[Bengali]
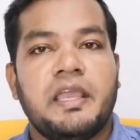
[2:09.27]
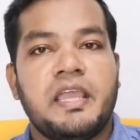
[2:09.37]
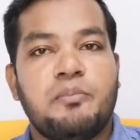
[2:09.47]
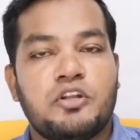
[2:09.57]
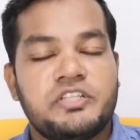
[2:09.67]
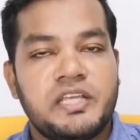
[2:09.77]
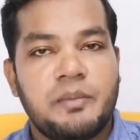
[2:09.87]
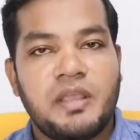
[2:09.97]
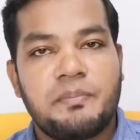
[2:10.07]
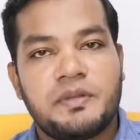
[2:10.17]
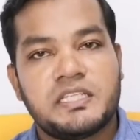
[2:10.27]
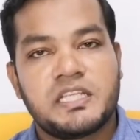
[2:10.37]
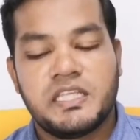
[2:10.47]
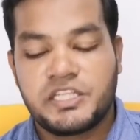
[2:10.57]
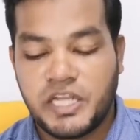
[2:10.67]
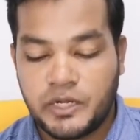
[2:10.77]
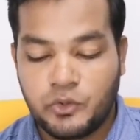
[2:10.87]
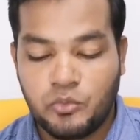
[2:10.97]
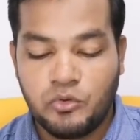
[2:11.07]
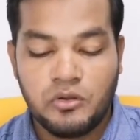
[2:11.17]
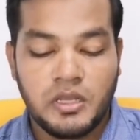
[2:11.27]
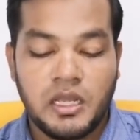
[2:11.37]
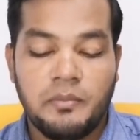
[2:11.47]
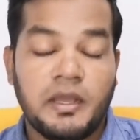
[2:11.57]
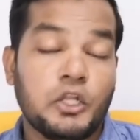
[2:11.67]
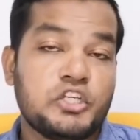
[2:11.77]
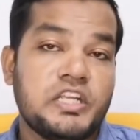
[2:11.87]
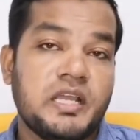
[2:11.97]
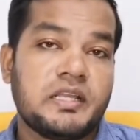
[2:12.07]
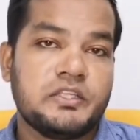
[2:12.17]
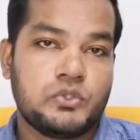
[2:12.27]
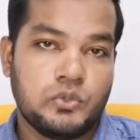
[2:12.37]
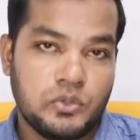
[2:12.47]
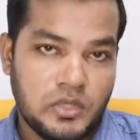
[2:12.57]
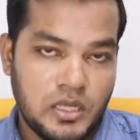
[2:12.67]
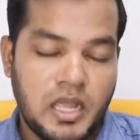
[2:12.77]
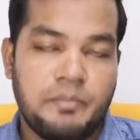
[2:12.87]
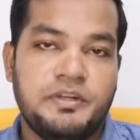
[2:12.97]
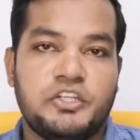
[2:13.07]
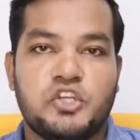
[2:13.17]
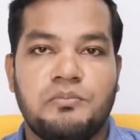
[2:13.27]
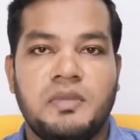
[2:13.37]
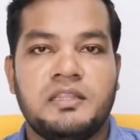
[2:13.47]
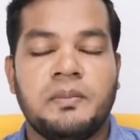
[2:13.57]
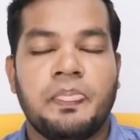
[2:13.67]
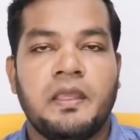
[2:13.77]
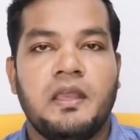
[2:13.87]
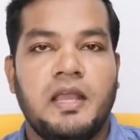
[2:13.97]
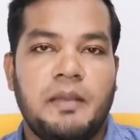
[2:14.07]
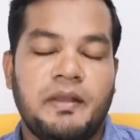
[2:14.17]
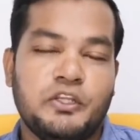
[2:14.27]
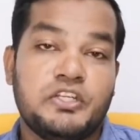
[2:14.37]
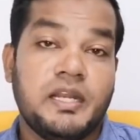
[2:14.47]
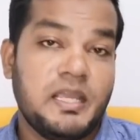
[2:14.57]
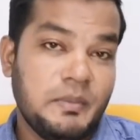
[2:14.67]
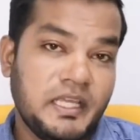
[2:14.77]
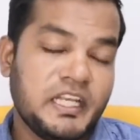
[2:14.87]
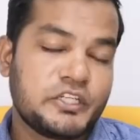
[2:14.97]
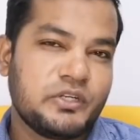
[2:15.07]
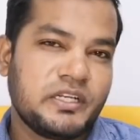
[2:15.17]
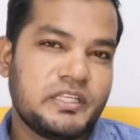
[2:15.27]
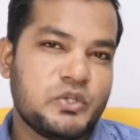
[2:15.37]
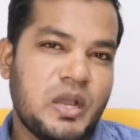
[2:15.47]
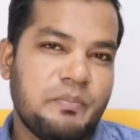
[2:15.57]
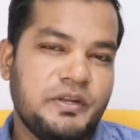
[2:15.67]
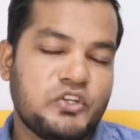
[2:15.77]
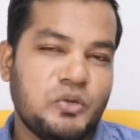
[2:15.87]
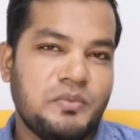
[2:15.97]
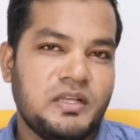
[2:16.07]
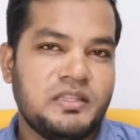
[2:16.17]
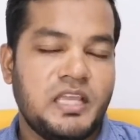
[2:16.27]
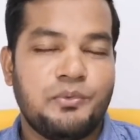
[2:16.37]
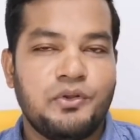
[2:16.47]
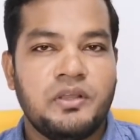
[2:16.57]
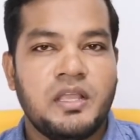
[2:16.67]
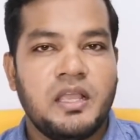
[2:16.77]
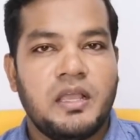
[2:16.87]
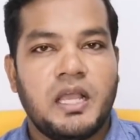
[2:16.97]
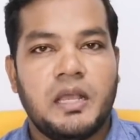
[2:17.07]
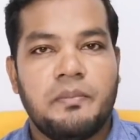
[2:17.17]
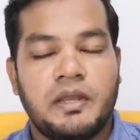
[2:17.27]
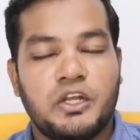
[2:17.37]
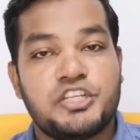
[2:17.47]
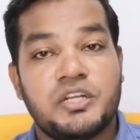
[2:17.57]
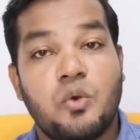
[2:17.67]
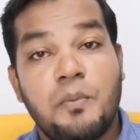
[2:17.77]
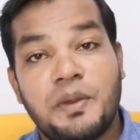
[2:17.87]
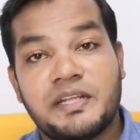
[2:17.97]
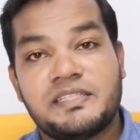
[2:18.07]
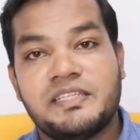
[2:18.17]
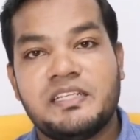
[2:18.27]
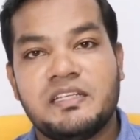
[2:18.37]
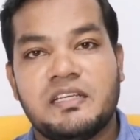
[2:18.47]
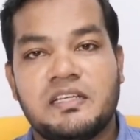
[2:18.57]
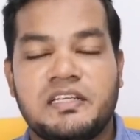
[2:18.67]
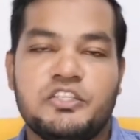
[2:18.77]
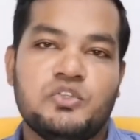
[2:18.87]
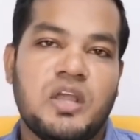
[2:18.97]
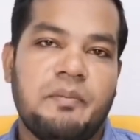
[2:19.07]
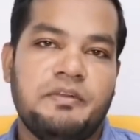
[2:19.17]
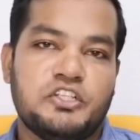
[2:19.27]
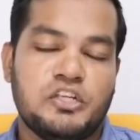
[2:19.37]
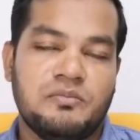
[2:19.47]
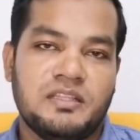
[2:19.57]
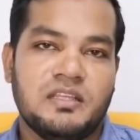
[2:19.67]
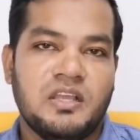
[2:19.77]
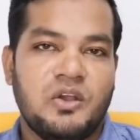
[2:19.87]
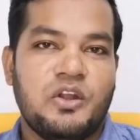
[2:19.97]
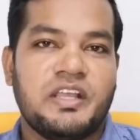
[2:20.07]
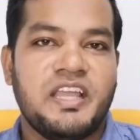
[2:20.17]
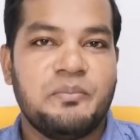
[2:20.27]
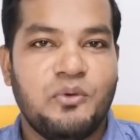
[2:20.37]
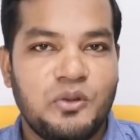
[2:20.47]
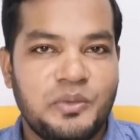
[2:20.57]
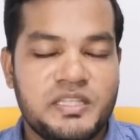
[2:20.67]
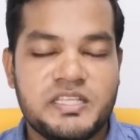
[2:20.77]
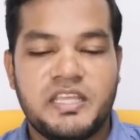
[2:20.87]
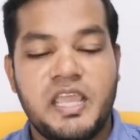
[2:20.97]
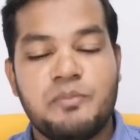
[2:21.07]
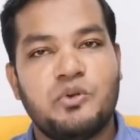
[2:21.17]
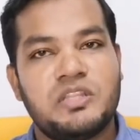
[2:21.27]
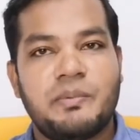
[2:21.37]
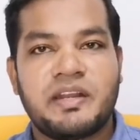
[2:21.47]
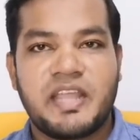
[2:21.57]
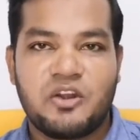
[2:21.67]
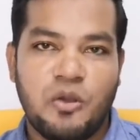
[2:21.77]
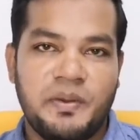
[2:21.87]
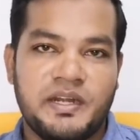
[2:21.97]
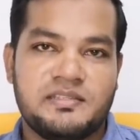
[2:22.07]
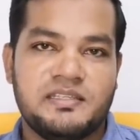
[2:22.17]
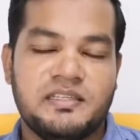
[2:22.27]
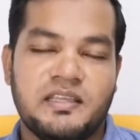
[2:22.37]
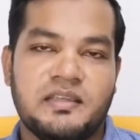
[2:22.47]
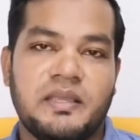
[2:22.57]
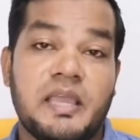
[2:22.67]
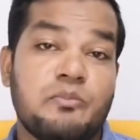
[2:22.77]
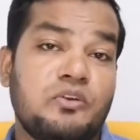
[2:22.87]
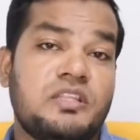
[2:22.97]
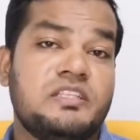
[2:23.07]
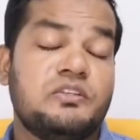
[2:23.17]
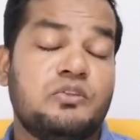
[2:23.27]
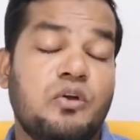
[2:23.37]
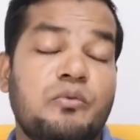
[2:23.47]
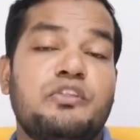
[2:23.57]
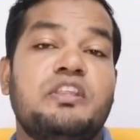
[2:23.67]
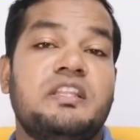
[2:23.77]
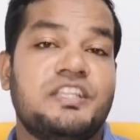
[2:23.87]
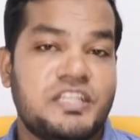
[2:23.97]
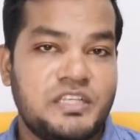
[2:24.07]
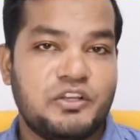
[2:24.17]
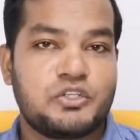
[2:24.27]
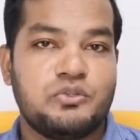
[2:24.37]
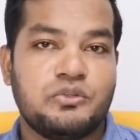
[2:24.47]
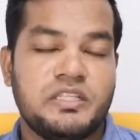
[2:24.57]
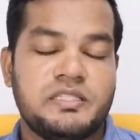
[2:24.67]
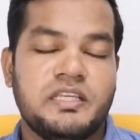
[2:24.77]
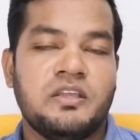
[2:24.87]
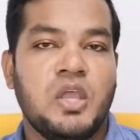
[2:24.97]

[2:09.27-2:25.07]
এই পর্যায়ে আমি আপনাদের সাথে শেয়ার করব মালয়েশিয়ার কিছু আপডেট সংবাদ মালয়েশিয়ার ইমিগ্রেশনের কিছু আপডেট সংবাদ এবং মালয়েশিয়ার অপারেসির কিছু আপডেট সংবাদ অনেকেই বলবেন যে এই মুহূর্তে আবার কেন অপারেসি এই মুহূর্তে যেহেতু অবৈধদের দেশে যাওয়ার সুযোগ দিছে